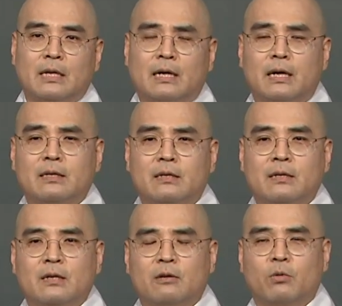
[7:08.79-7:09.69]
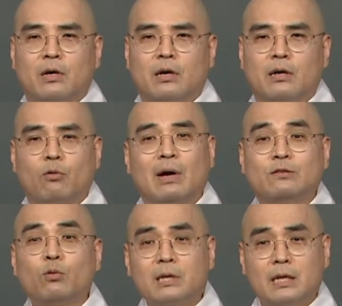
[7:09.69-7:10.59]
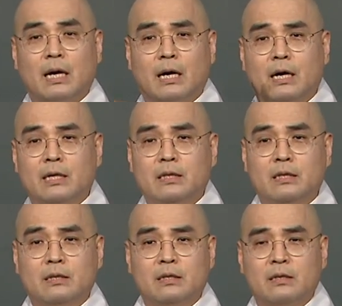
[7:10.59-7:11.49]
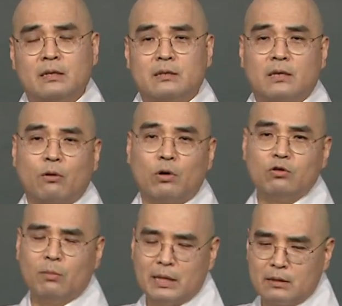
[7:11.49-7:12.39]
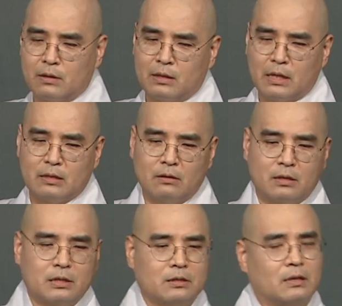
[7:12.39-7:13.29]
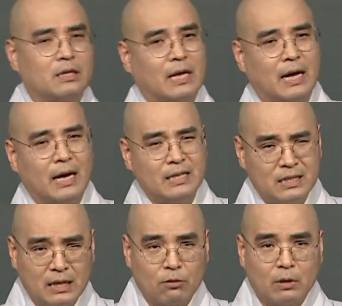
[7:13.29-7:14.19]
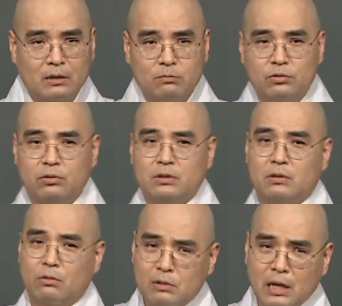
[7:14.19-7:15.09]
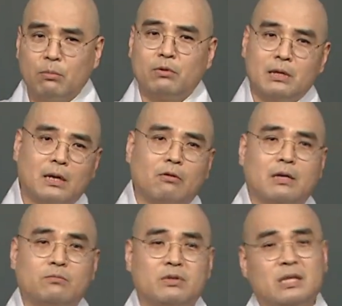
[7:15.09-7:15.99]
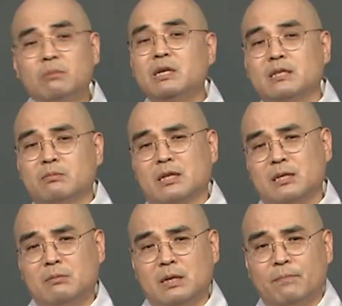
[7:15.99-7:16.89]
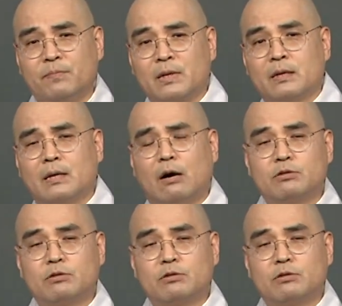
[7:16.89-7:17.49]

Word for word: 약간 뭐랄까 관종기가 있는 저게 원효만 그런 게 아니고 그 시절에 대한이라고 하는 분도 있었고 사복이라고 하는 분 팀이 있습니다. 팀이 그러니까